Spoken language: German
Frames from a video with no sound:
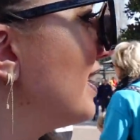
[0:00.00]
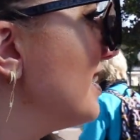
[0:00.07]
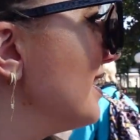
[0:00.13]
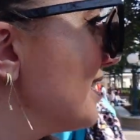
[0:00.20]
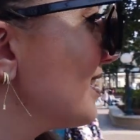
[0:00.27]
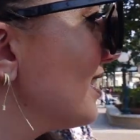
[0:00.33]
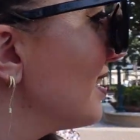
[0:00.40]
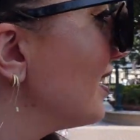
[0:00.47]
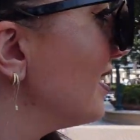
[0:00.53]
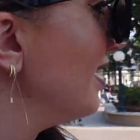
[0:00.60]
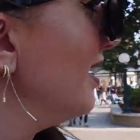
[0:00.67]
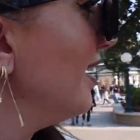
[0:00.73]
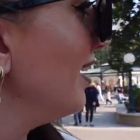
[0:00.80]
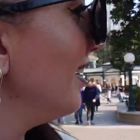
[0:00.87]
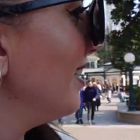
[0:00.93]
das?
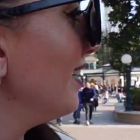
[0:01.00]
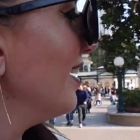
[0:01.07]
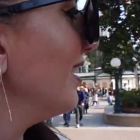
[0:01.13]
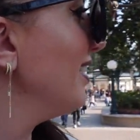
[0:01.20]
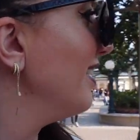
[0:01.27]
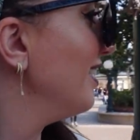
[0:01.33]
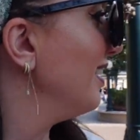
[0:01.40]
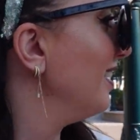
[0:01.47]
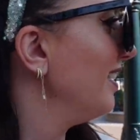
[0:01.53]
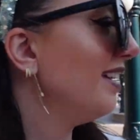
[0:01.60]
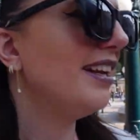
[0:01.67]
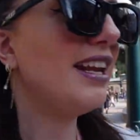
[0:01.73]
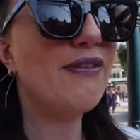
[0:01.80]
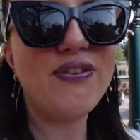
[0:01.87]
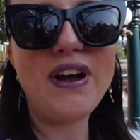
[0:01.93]

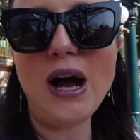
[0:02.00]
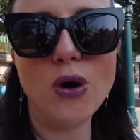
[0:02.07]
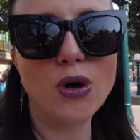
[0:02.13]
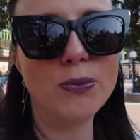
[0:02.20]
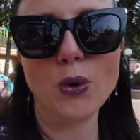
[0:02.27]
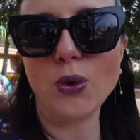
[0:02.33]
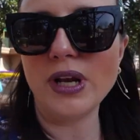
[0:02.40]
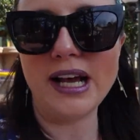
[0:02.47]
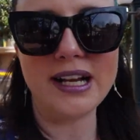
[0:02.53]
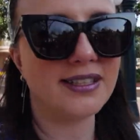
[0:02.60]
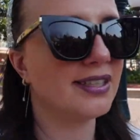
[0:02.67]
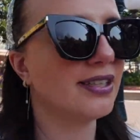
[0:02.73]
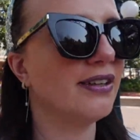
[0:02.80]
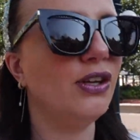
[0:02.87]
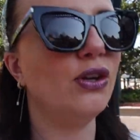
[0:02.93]
Des der Frauenmonat.
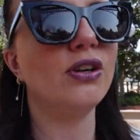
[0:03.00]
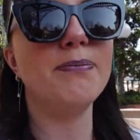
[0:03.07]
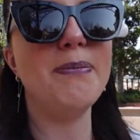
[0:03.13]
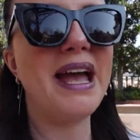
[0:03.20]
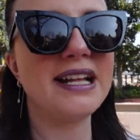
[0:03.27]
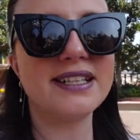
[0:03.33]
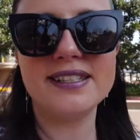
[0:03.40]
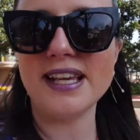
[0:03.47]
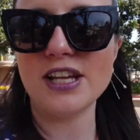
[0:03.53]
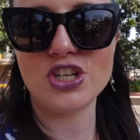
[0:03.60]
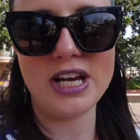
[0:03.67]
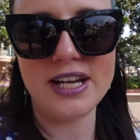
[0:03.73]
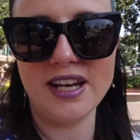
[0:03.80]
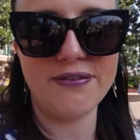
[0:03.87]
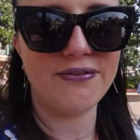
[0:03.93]
März ist
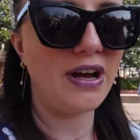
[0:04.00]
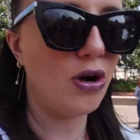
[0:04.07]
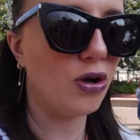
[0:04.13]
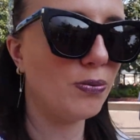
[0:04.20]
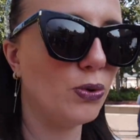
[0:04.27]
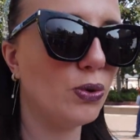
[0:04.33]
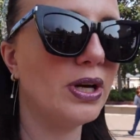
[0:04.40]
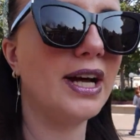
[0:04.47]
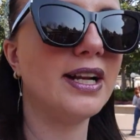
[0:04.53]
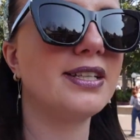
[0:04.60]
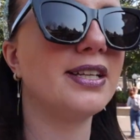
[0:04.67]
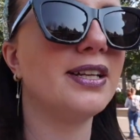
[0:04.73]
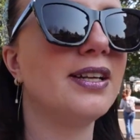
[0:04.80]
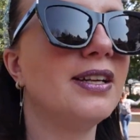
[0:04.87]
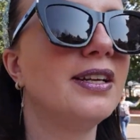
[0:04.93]
anscheinend der Frauenmonat.
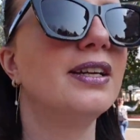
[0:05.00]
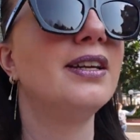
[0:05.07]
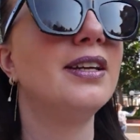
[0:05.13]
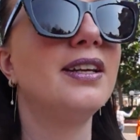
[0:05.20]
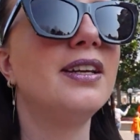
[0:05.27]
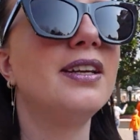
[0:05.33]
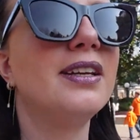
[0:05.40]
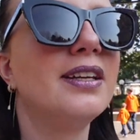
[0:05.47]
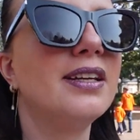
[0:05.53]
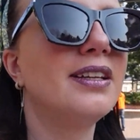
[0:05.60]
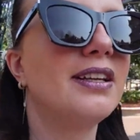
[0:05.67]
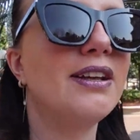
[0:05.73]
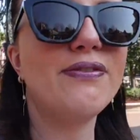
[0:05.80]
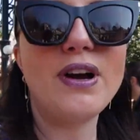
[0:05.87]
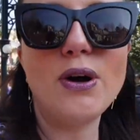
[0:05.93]
Der Frauengeschichte.
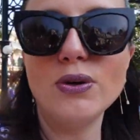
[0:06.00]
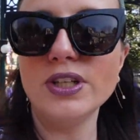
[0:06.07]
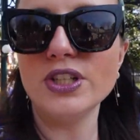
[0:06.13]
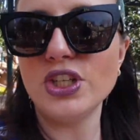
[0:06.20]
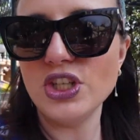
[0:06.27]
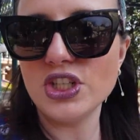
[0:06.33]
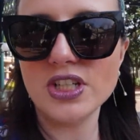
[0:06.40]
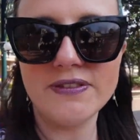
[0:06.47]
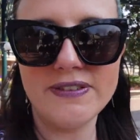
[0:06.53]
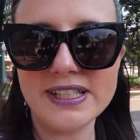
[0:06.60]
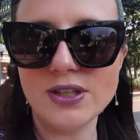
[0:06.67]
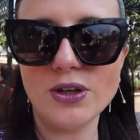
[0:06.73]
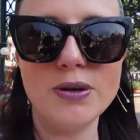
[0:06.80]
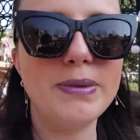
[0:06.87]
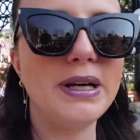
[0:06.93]
Der Frauengeschichte,
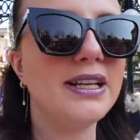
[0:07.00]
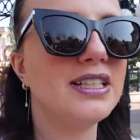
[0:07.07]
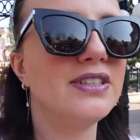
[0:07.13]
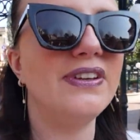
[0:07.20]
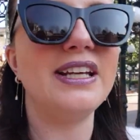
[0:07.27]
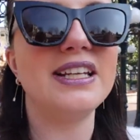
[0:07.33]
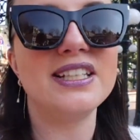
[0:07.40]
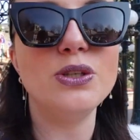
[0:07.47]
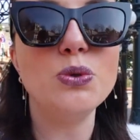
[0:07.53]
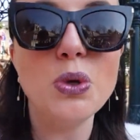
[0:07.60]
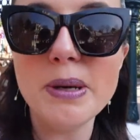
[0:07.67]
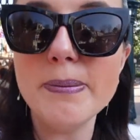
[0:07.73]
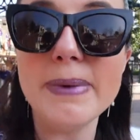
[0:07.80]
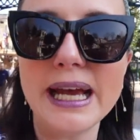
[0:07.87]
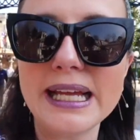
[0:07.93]
was auch immer. Deswegen ist sie
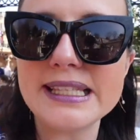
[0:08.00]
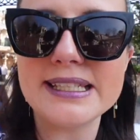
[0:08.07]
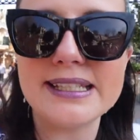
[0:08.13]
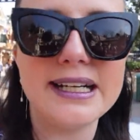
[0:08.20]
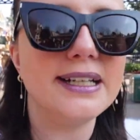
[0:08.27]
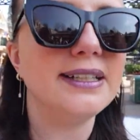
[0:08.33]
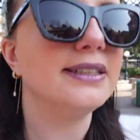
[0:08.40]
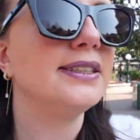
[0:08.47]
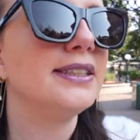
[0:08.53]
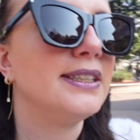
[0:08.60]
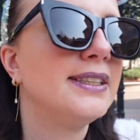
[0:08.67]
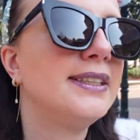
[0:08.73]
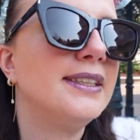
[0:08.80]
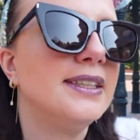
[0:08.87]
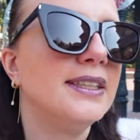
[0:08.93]
nur im März da.
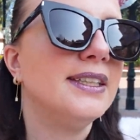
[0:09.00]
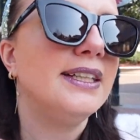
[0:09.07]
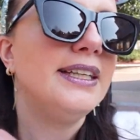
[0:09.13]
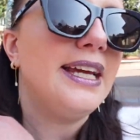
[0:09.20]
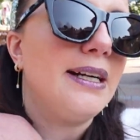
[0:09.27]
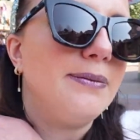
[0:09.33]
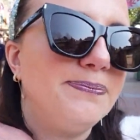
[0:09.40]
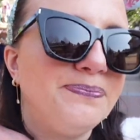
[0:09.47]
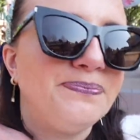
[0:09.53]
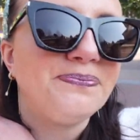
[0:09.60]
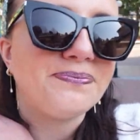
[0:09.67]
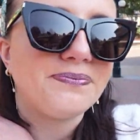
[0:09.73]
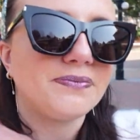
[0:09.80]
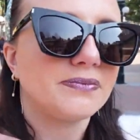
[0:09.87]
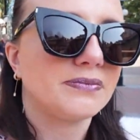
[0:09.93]
Ja.
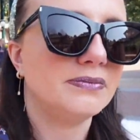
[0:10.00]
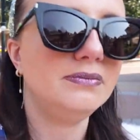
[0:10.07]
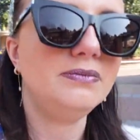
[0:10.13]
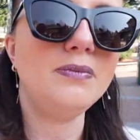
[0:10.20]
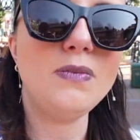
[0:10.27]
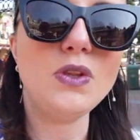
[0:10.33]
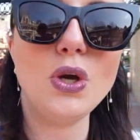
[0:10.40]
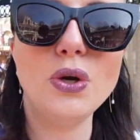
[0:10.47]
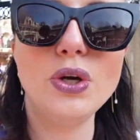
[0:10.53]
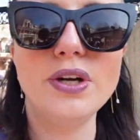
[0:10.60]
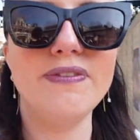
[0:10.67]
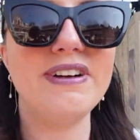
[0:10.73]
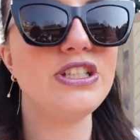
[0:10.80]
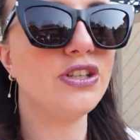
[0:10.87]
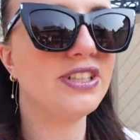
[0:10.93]

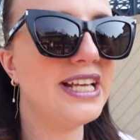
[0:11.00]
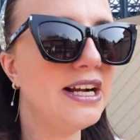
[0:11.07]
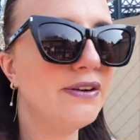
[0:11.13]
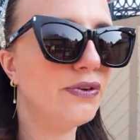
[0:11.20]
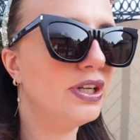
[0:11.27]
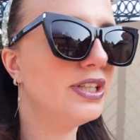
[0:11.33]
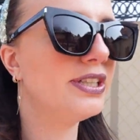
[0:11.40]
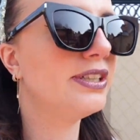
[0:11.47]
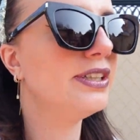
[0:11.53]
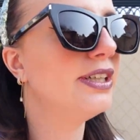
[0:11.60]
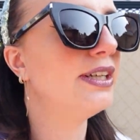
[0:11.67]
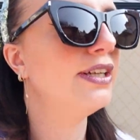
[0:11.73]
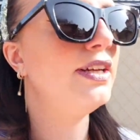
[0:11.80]
Äh, was ich noch sagen wollte,